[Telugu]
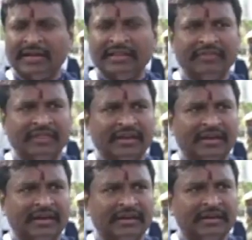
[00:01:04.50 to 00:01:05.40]
అదేవిధంగా
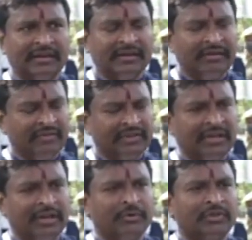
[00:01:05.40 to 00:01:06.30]
ఇతర
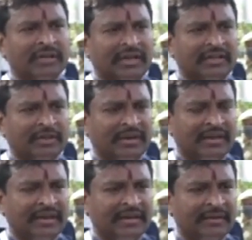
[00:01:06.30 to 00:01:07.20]
అభివృద్ధి కార్యక్రమాలు
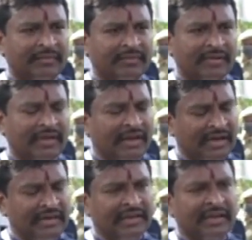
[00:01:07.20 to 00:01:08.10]
కానీ
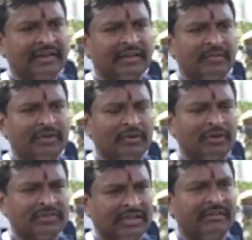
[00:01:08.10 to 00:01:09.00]
అన్ని కార్యక్రమాలు కూడా
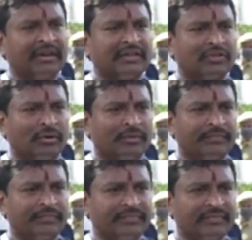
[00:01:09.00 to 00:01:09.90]
సర్వేగంతో
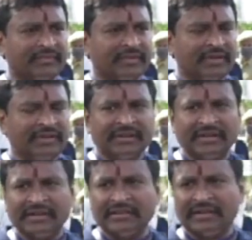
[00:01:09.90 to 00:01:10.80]

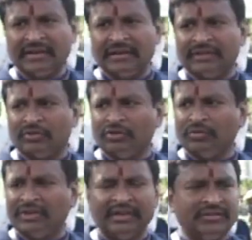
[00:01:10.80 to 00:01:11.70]
ఎందుకంటే గత రెండు
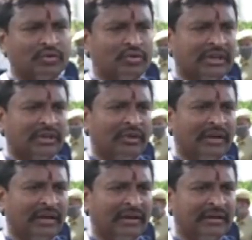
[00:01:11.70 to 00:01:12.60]
మూడు నెలల నుంచి కొంచెం కరోనా
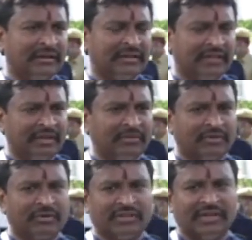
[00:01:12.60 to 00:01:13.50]
దాని మీద
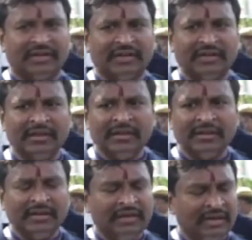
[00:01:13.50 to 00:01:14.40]
కొంత
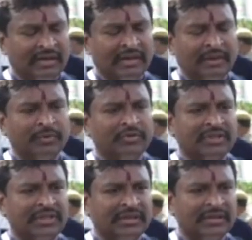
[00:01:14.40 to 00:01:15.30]

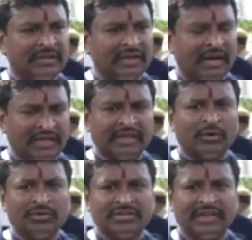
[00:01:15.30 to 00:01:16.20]
అభివృద్ధికి ఆటంకం
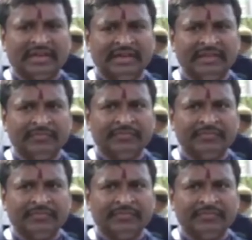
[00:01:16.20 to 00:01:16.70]
వచ్చినా కానీ